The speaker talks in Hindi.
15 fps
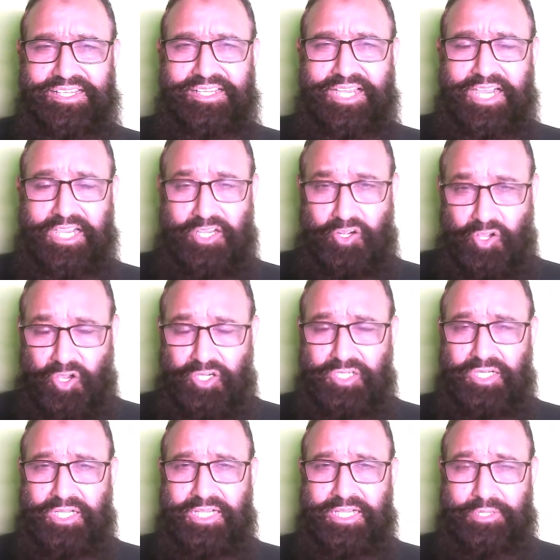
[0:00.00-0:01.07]
अगर और
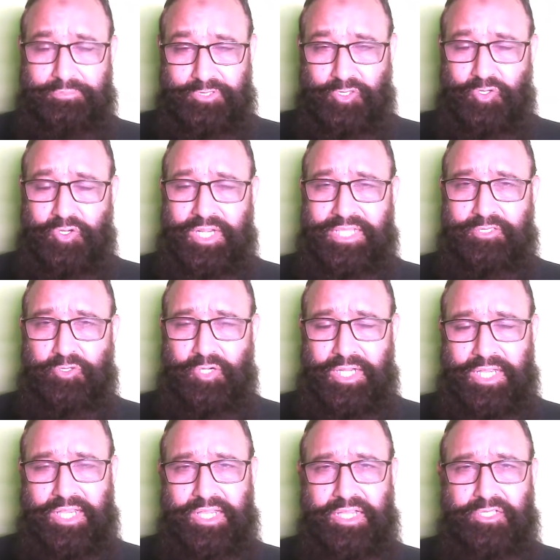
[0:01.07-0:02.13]
कमज़ोर है थोड़ा
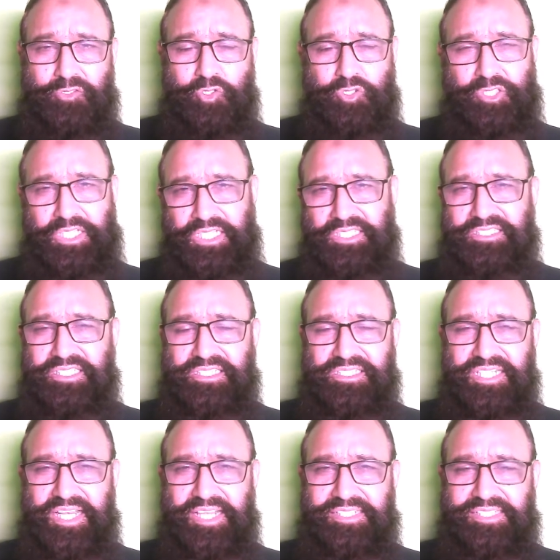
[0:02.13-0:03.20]
तो तीन सीसी
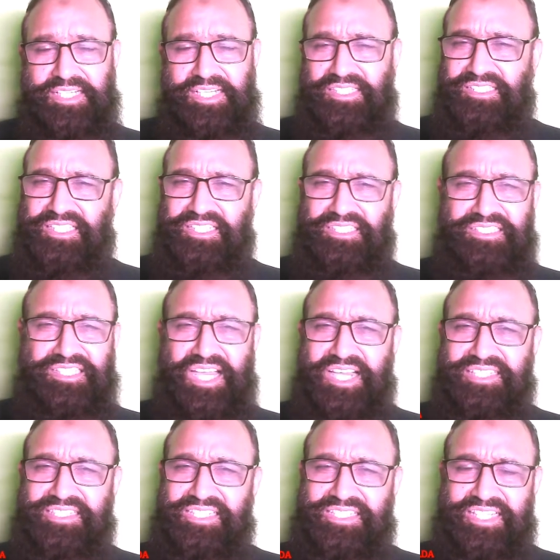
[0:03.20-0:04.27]
लग जाएगा तीन चार
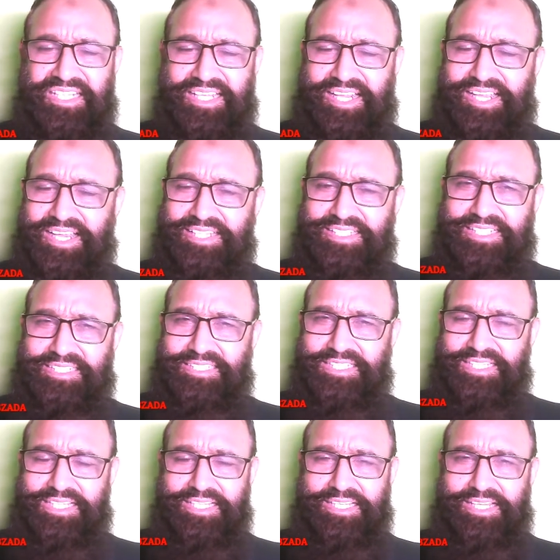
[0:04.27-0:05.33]
सीसी लगा दें जी
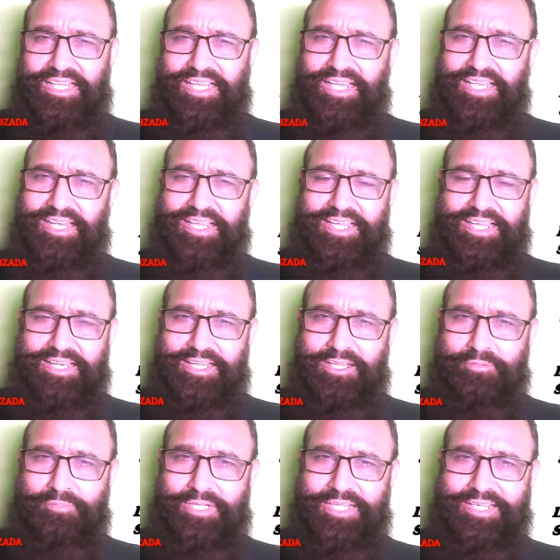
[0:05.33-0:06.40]
अल्लाह का
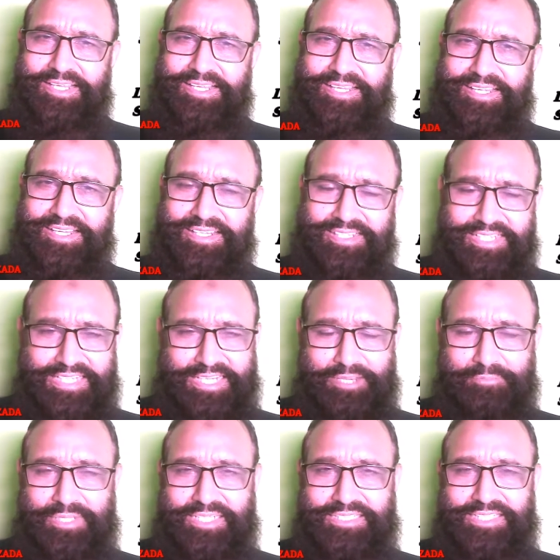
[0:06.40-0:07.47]
नाम लेके ठीक है
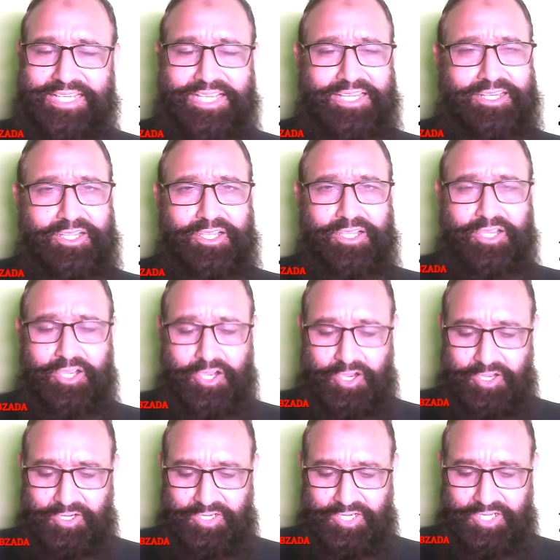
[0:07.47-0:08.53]
मेरी जान
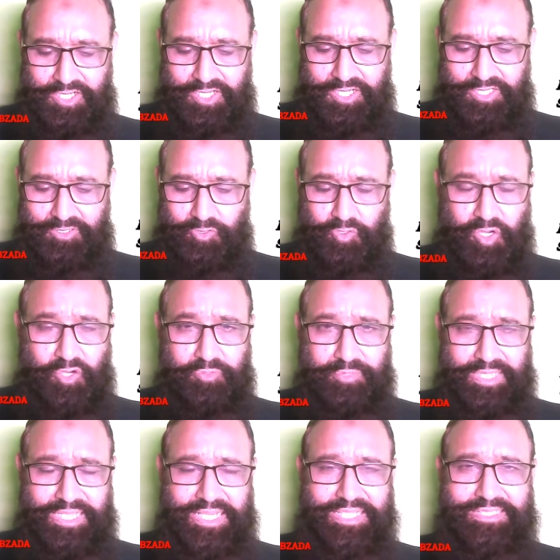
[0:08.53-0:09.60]
और दुआओं में
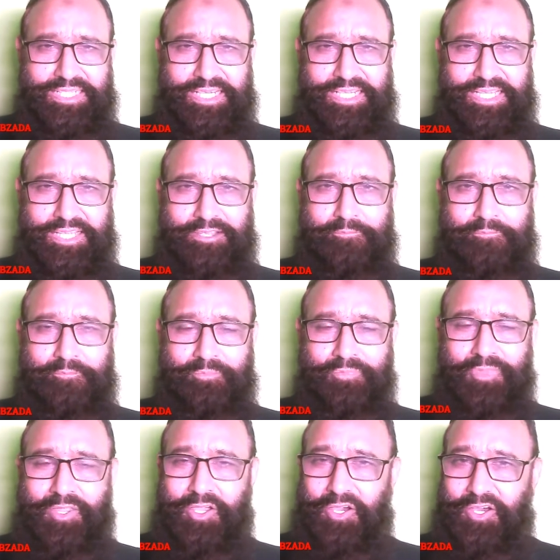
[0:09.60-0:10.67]
याद रखें
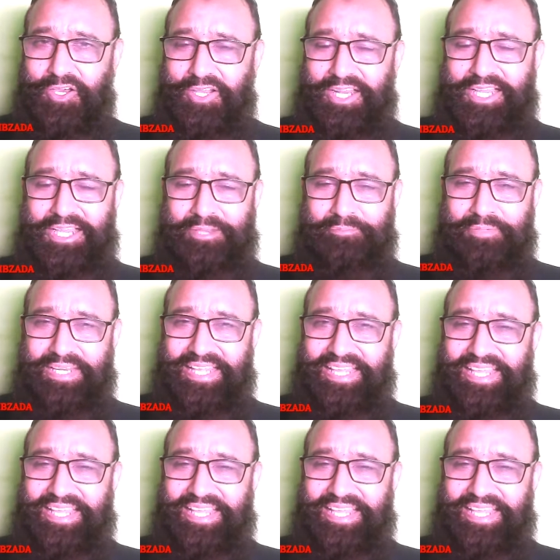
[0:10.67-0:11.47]
और अपने